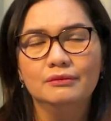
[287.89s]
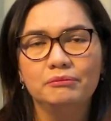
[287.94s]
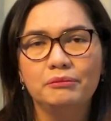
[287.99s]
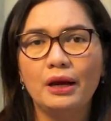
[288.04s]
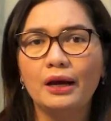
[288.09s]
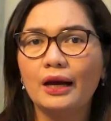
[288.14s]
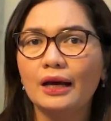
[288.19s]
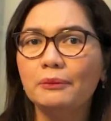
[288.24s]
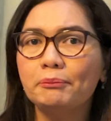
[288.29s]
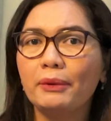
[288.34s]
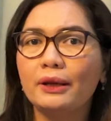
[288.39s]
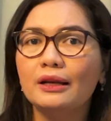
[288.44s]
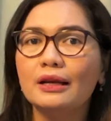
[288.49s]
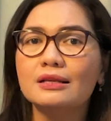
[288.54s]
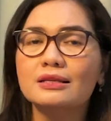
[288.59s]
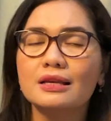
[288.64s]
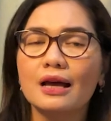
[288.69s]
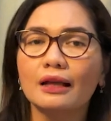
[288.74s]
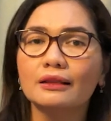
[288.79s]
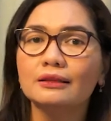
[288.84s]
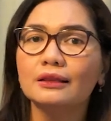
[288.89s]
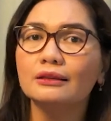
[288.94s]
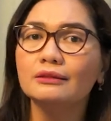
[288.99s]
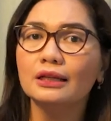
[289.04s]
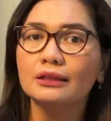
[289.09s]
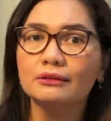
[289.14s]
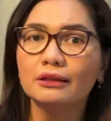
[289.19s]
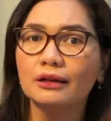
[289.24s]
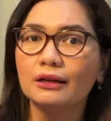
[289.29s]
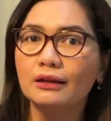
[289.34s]
Bahkan pada saat
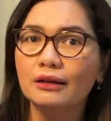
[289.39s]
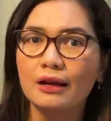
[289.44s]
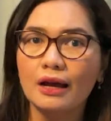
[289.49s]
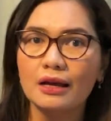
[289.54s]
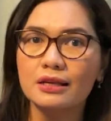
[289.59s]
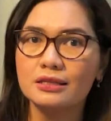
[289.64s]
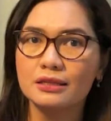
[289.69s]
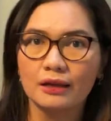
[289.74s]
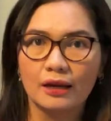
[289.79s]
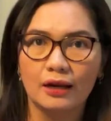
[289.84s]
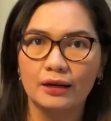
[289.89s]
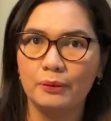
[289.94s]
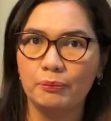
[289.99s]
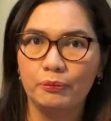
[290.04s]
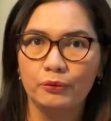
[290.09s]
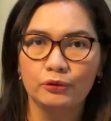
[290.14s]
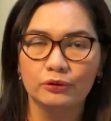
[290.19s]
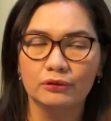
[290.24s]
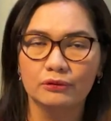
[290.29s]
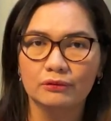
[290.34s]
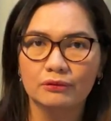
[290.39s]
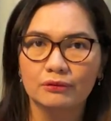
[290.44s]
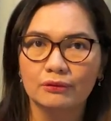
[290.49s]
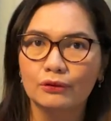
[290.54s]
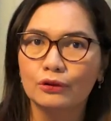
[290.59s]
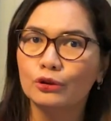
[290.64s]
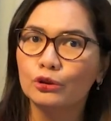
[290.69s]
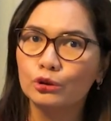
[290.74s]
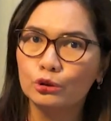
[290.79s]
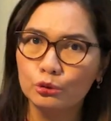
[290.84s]
titik terendah sekalipun,
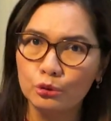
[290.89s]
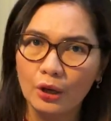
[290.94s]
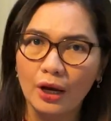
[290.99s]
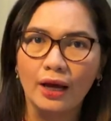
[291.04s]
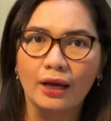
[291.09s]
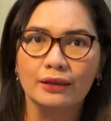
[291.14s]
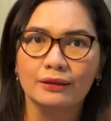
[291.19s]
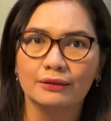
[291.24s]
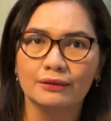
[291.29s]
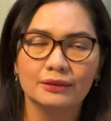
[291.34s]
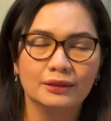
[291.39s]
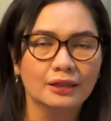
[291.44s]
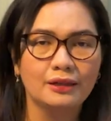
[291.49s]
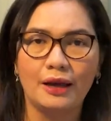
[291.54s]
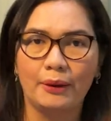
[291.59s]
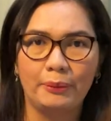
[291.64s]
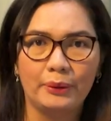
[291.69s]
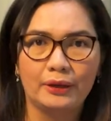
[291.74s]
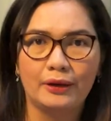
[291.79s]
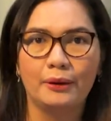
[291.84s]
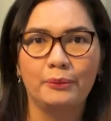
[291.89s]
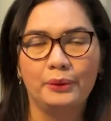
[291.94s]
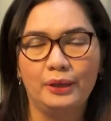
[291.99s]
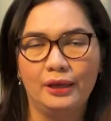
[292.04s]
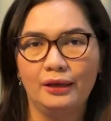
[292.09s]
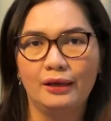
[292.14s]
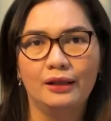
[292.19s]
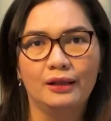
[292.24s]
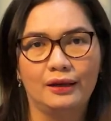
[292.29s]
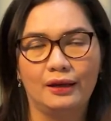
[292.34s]
Tuhan tidak pernah
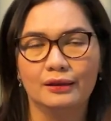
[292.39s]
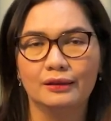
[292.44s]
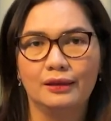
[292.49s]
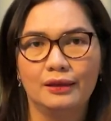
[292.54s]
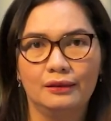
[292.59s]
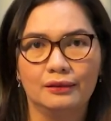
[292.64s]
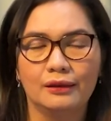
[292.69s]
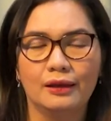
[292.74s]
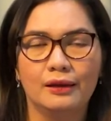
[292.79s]
meninggalkan kita.